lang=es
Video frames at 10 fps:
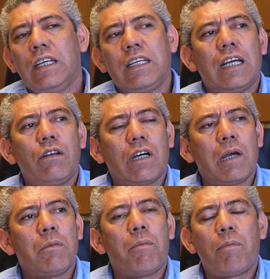y qué es lo
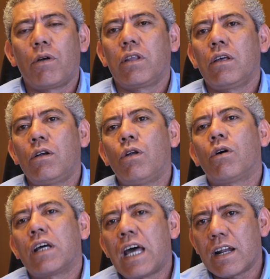que hemos podido
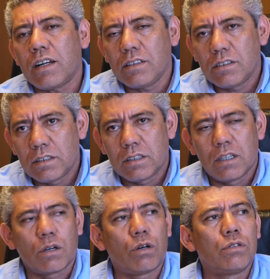lograr
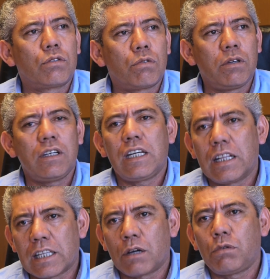construir en
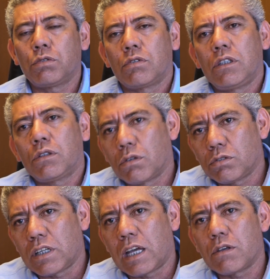el transcurso de estos
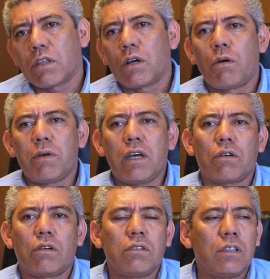12 años de
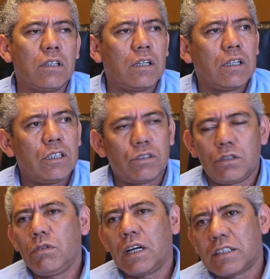gobierno. Y
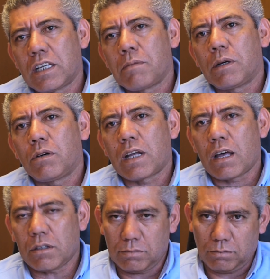sin duda que se han
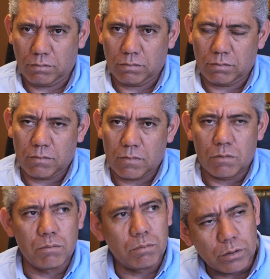mejorado
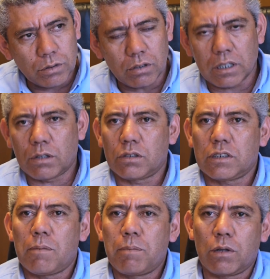un montón de
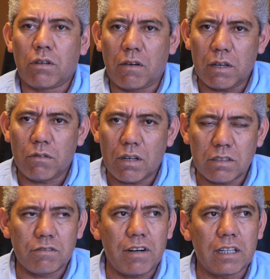cosas, pero todavía nos
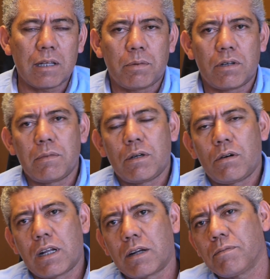hacen falta poder
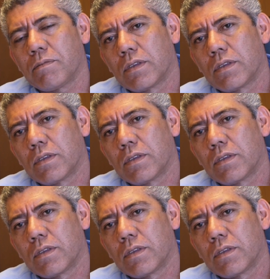mejorar.